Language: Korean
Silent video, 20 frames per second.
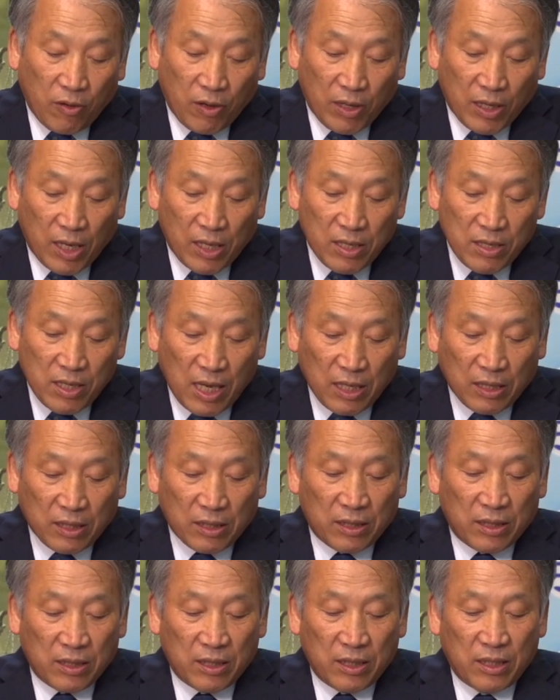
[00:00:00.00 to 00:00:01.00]
관할
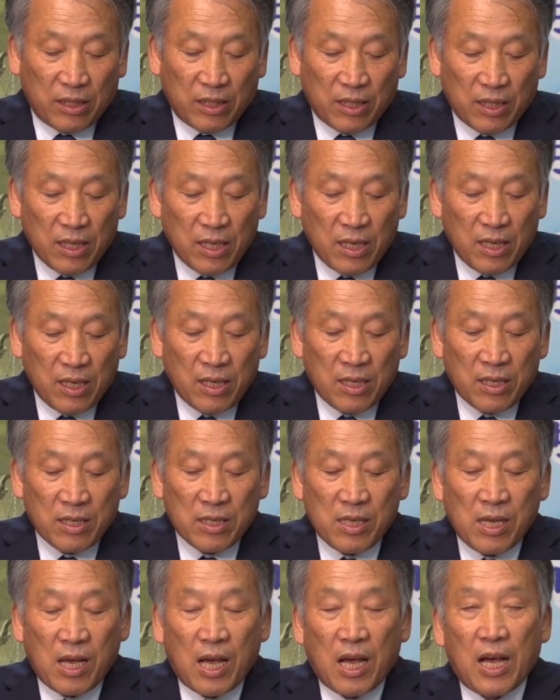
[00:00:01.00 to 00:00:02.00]
사건을
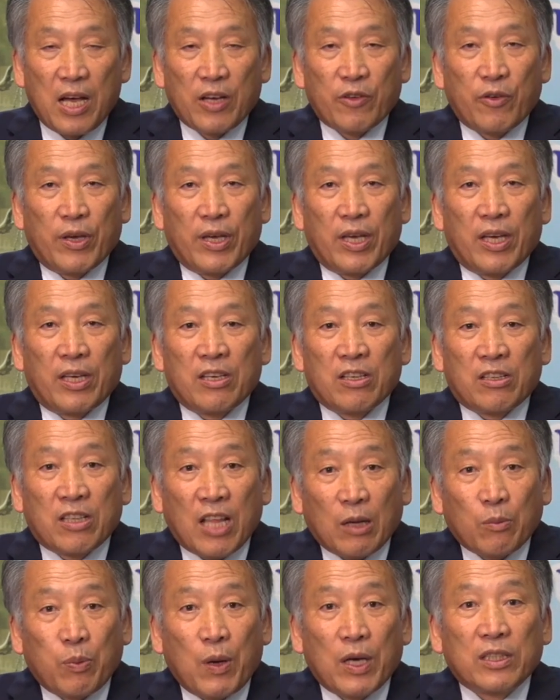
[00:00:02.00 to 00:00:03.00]
상해
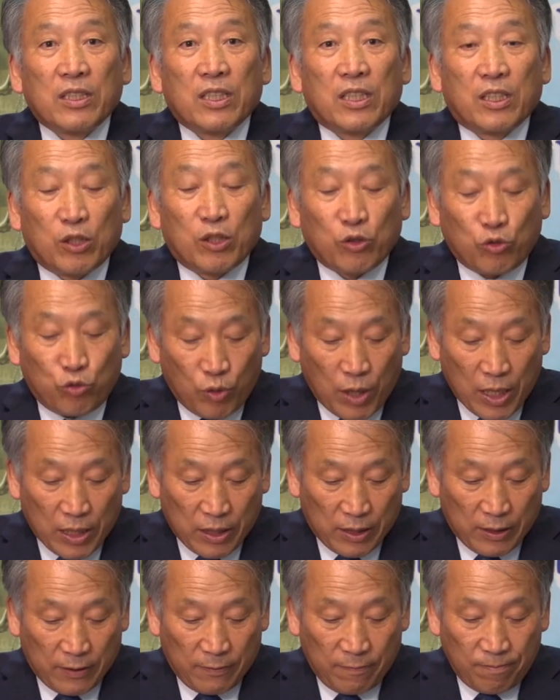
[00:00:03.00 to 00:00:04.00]
이탁 판결을
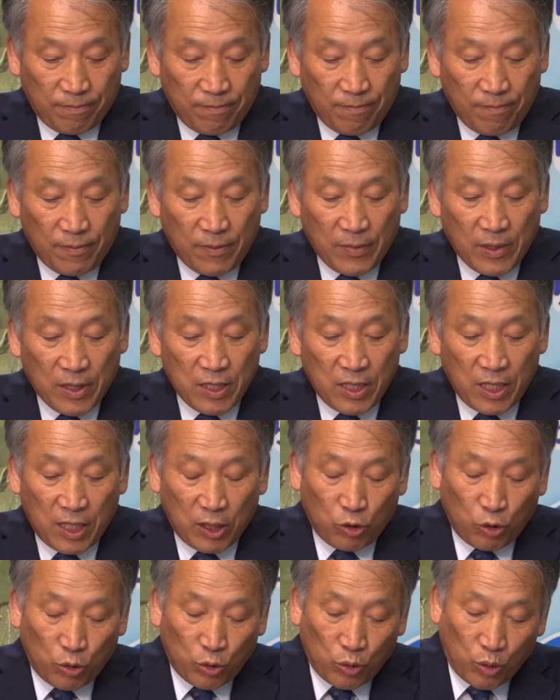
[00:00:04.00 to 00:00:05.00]
구하는
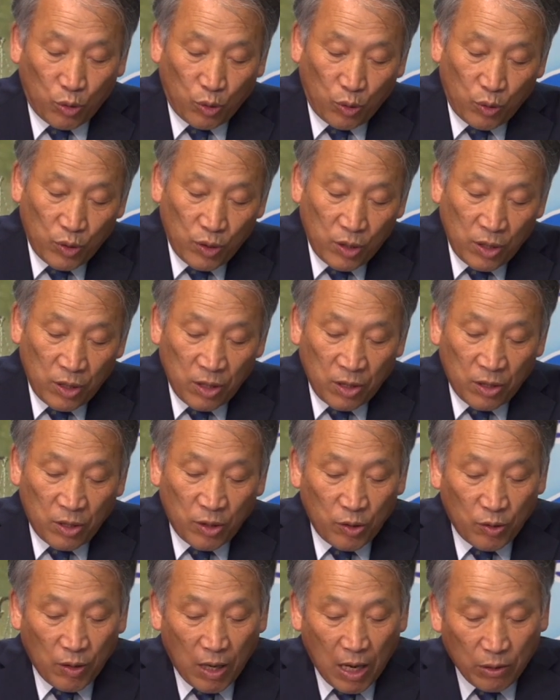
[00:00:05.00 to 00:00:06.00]
제도도
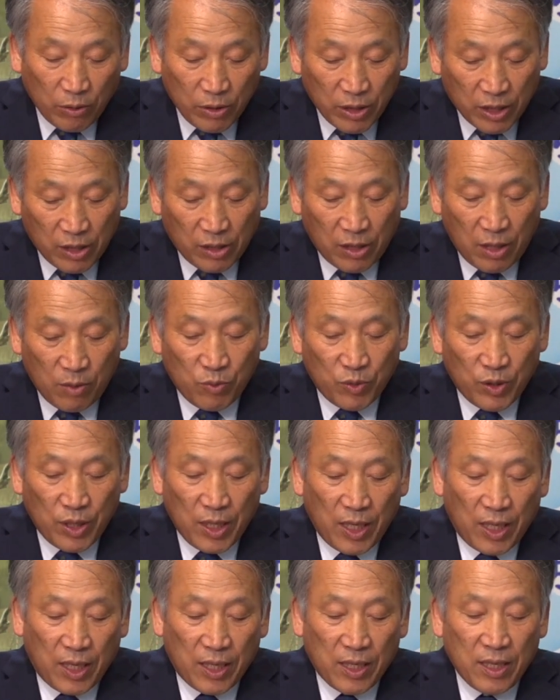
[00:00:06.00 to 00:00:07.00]
허용하고 있기
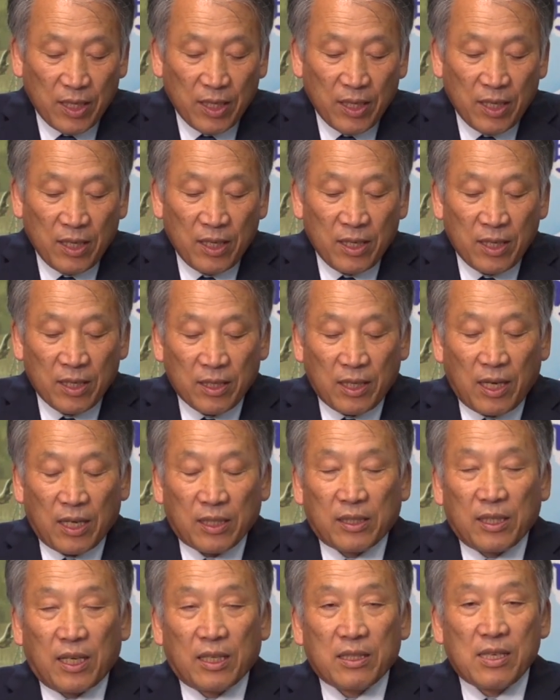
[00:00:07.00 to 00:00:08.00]
때문에
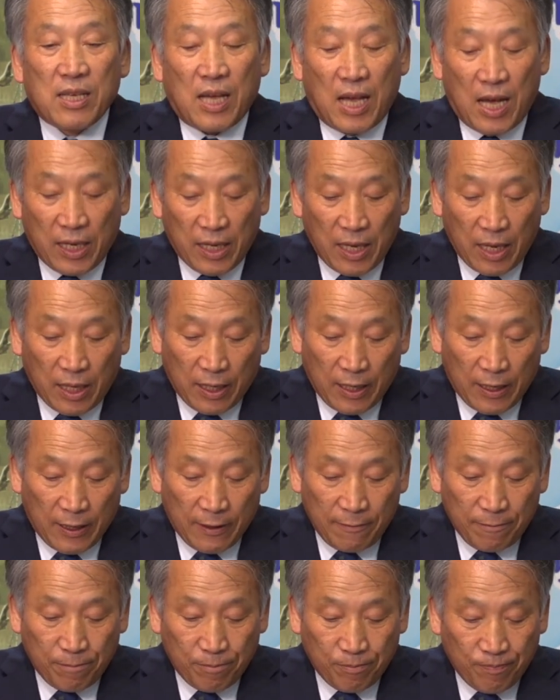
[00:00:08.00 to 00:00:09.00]
각각
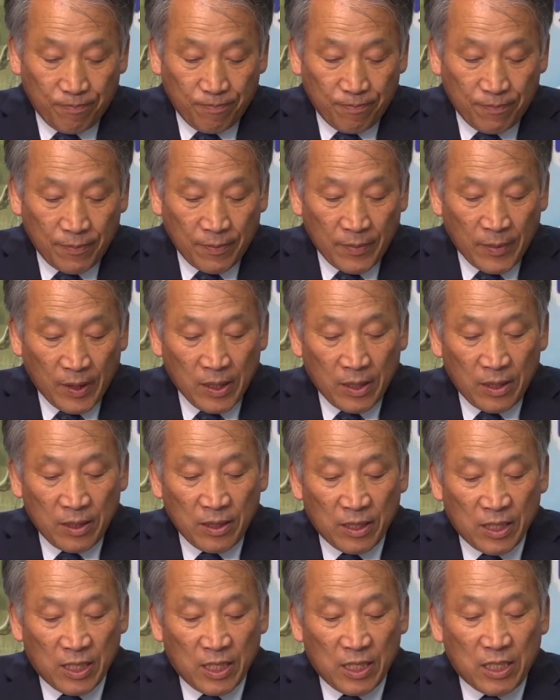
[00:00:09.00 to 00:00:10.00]
상해가
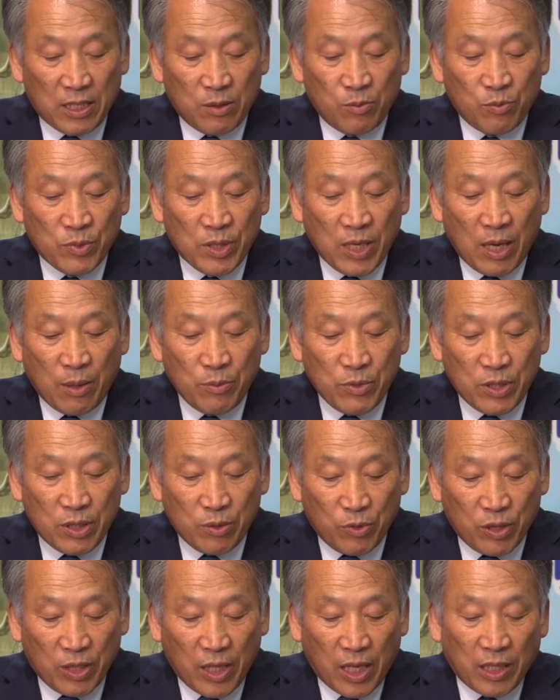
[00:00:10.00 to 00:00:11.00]
2심,
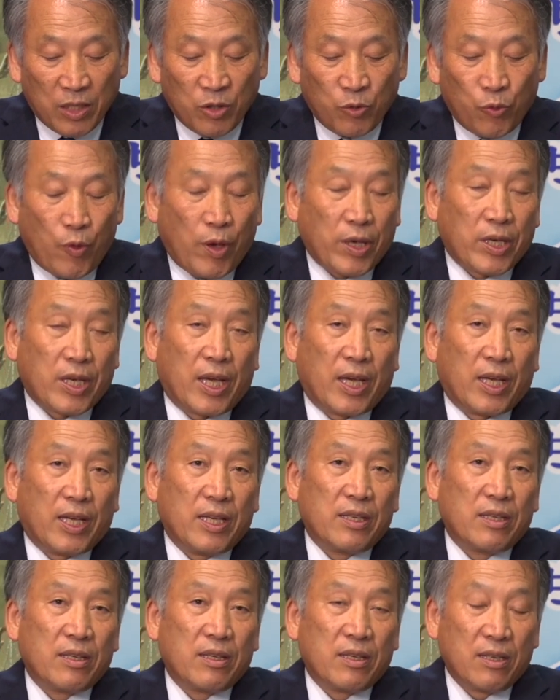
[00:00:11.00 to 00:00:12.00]
3심이 되는
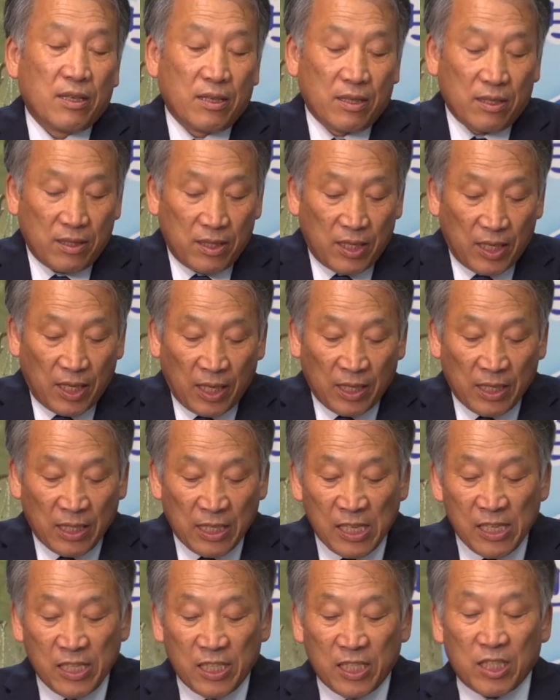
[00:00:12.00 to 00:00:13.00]
외에
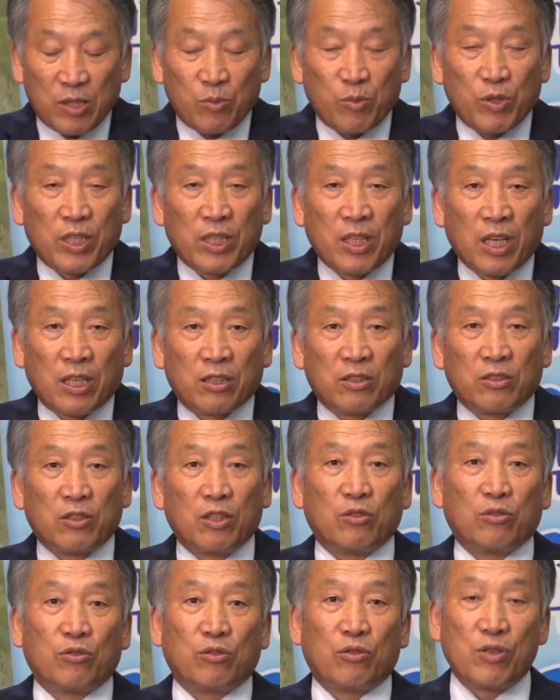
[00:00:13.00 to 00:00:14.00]
제1심이 되는
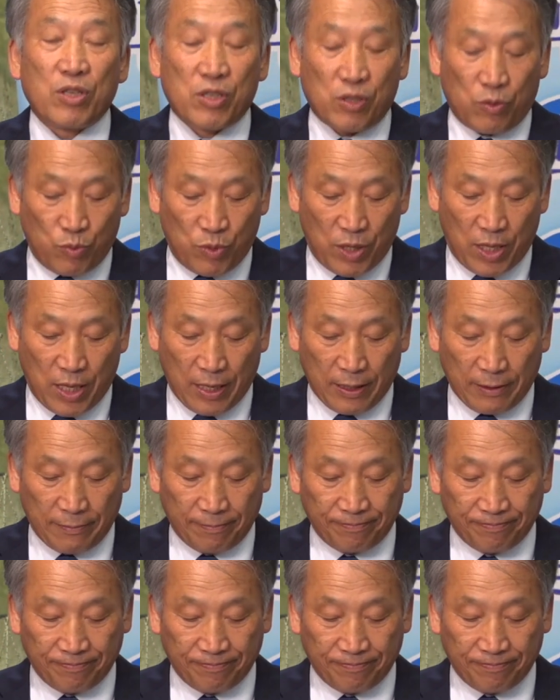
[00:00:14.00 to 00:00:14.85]
경우도 있습니다.